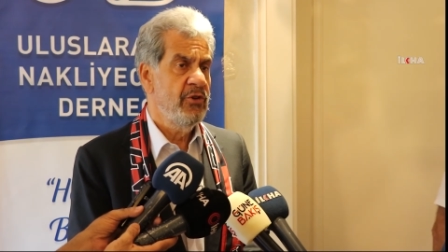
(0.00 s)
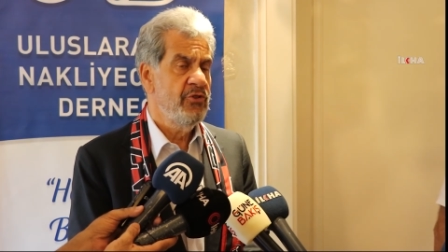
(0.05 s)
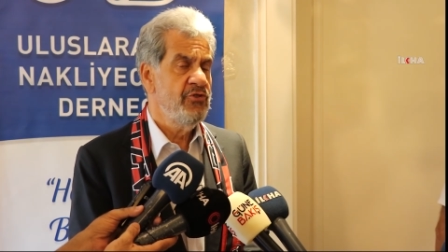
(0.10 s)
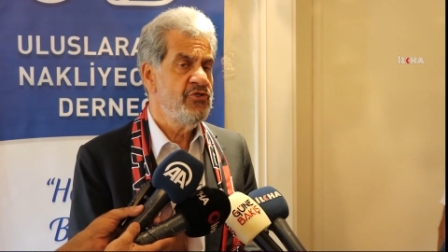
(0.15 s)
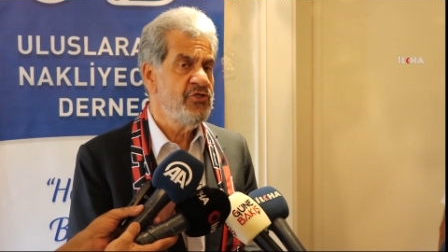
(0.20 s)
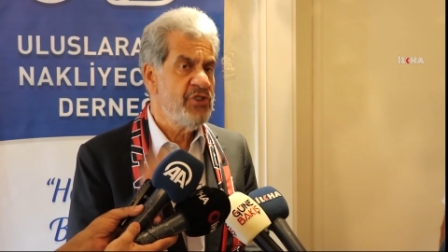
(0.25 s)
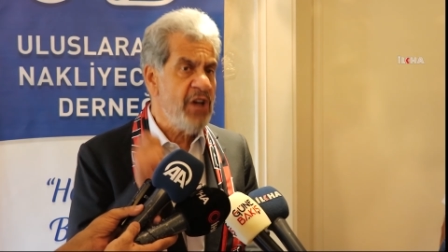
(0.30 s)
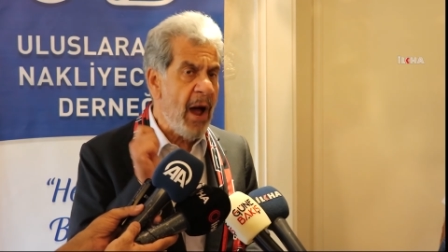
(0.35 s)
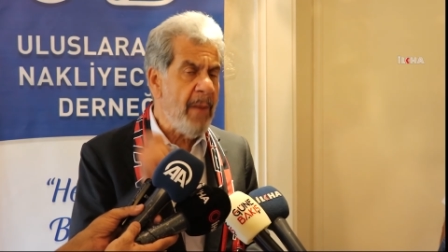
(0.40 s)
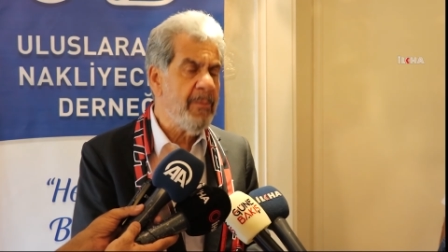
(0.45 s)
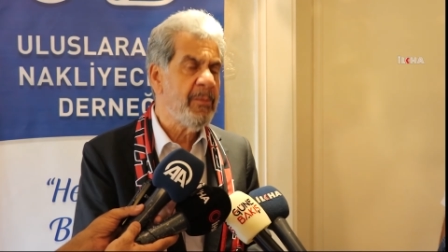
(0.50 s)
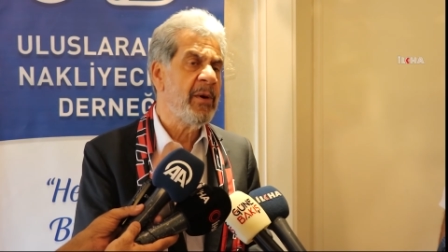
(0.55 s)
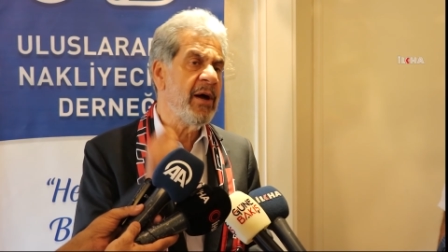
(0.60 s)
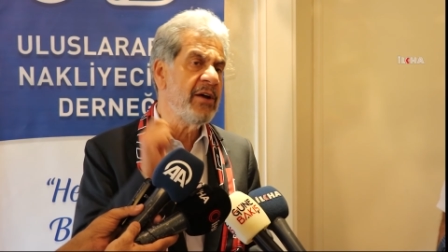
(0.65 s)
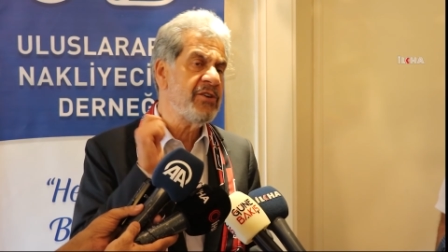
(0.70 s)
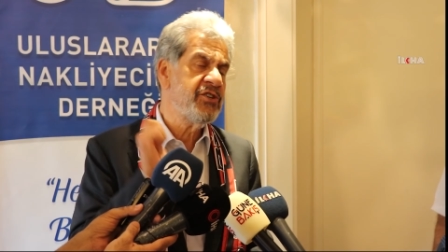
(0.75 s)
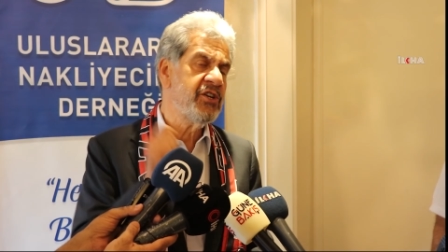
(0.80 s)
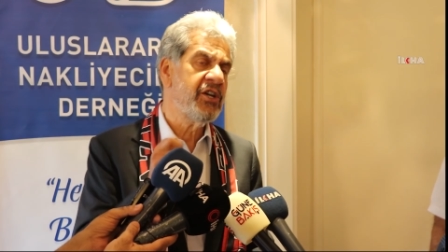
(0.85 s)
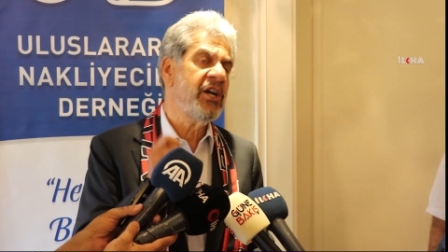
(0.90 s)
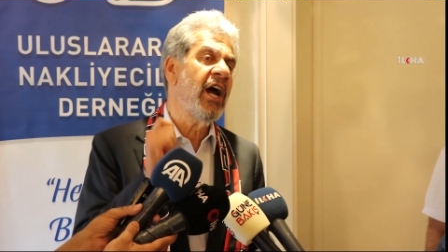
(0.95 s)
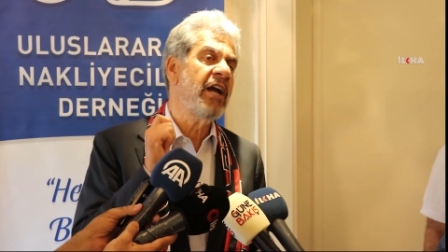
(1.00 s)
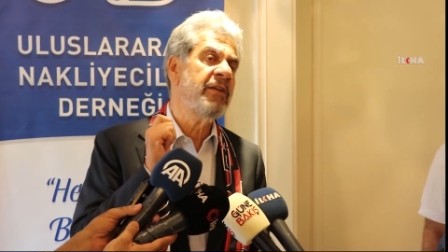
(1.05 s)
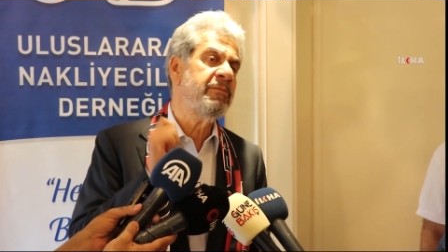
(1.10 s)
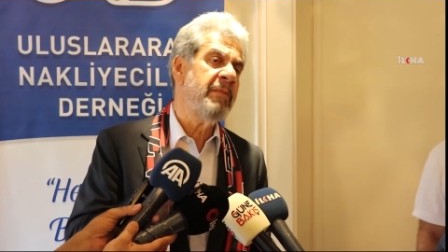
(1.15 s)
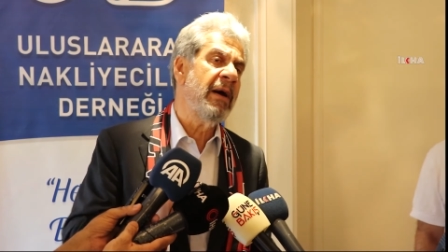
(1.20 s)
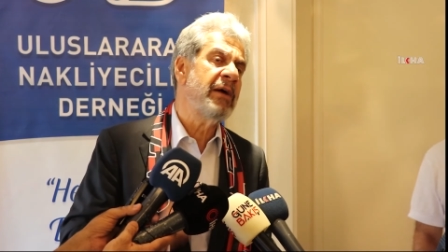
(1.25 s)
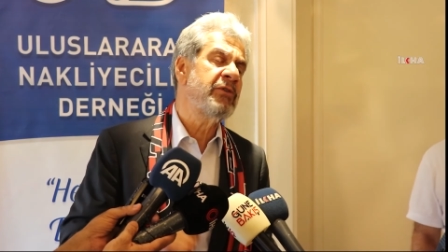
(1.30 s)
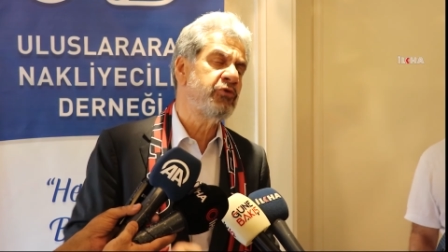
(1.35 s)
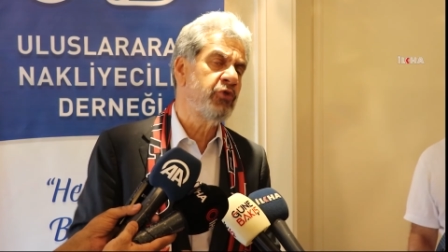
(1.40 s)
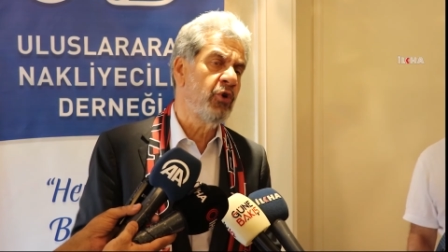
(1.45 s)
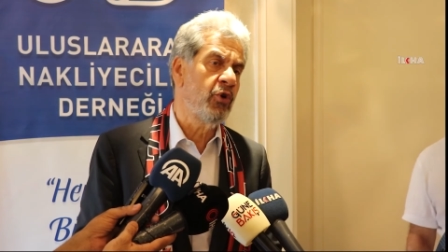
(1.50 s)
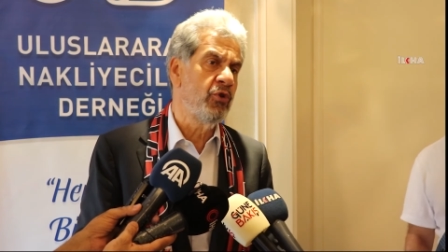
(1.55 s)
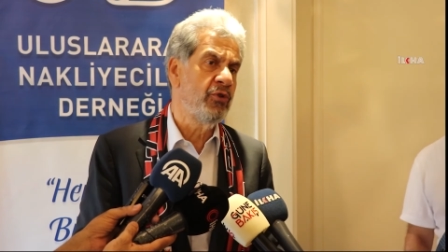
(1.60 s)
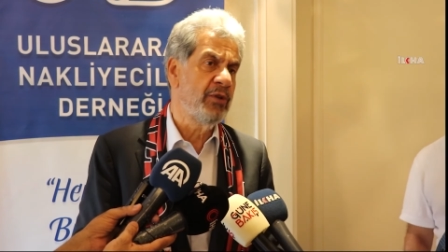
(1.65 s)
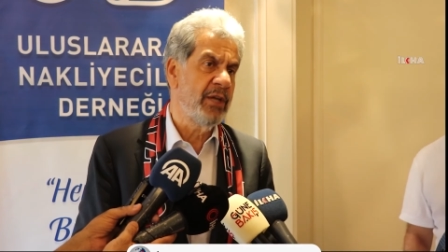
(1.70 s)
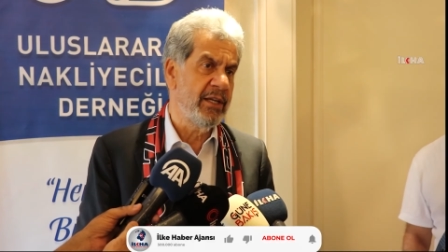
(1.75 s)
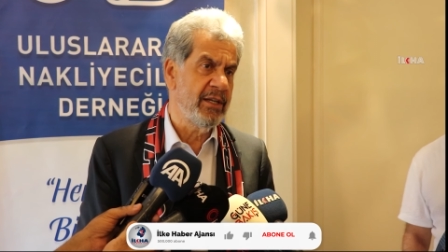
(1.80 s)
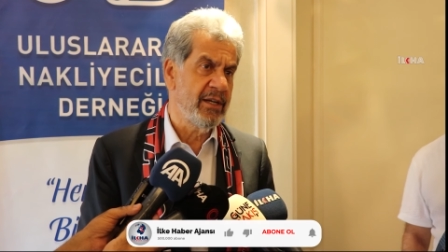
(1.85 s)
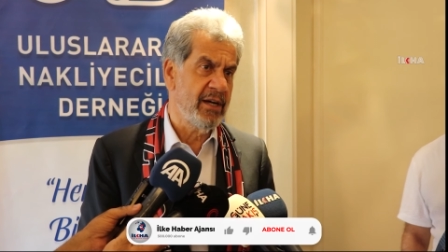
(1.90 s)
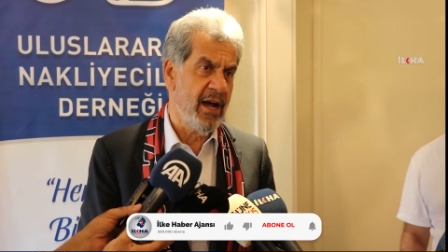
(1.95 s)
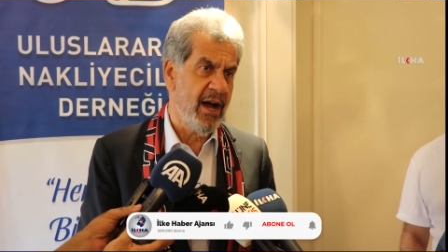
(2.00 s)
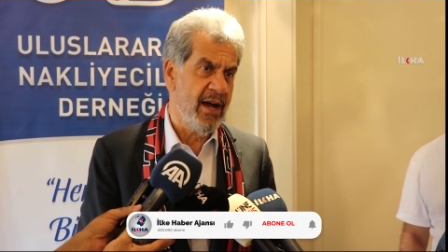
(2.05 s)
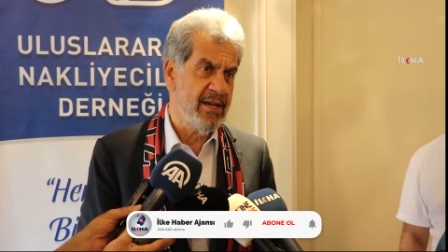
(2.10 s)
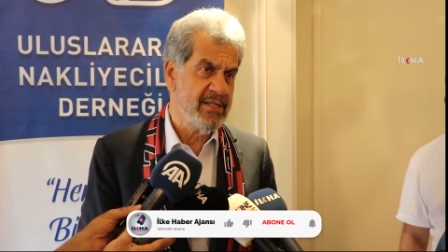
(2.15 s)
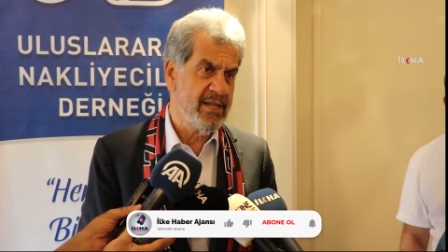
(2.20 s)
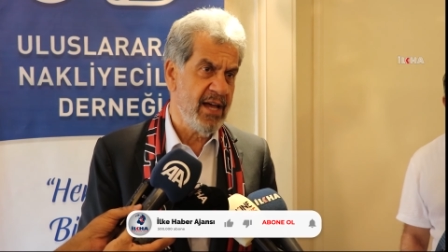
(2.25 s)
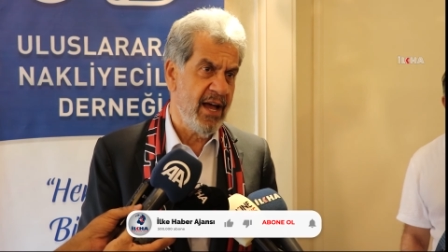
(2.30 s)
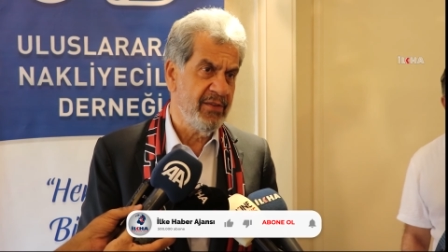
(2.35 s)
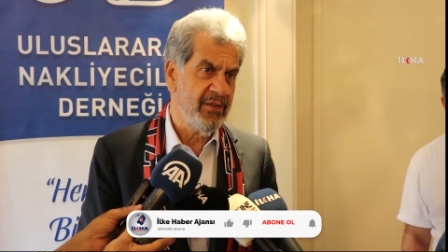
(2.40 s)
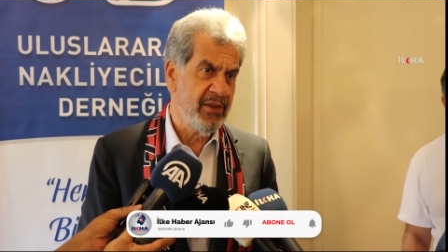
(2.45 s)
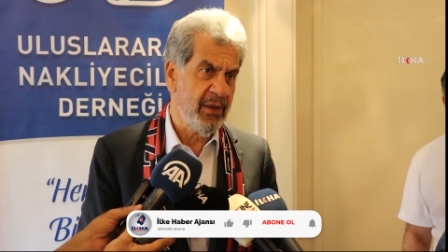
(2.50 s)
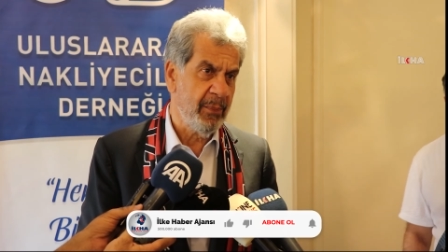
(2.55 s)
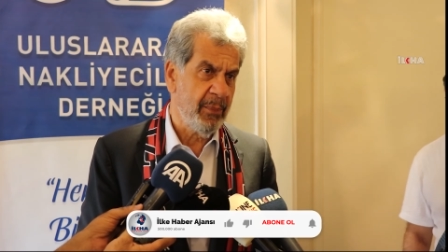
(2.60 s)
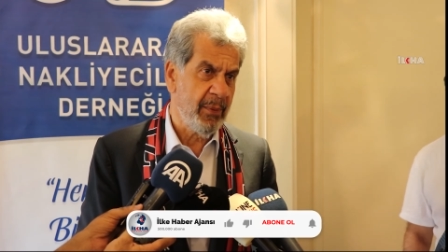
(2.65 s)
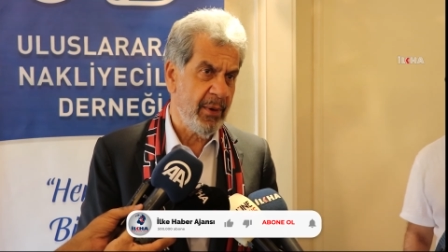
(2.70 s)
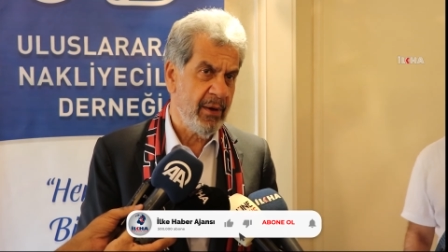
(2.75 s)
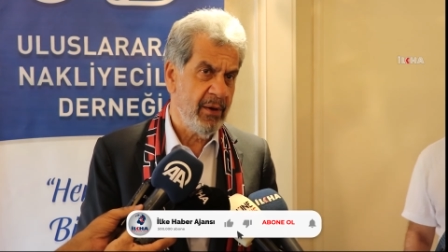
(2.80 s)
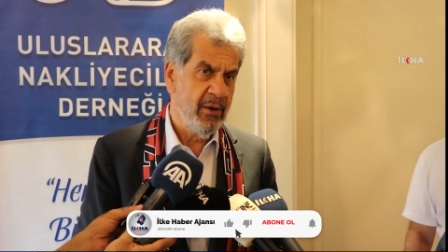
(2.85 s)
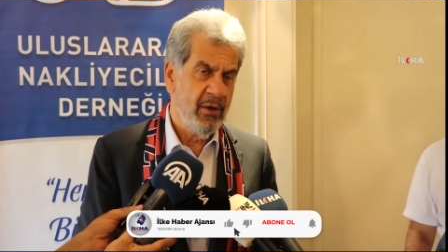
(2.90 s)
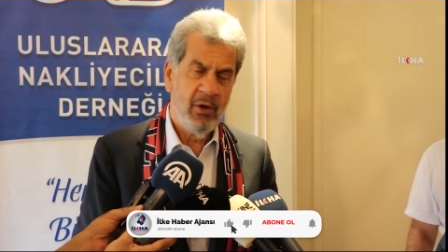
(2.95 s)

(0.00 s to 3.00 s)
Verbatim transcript: şapka çıkartmak zorundadır Gaziantep'e.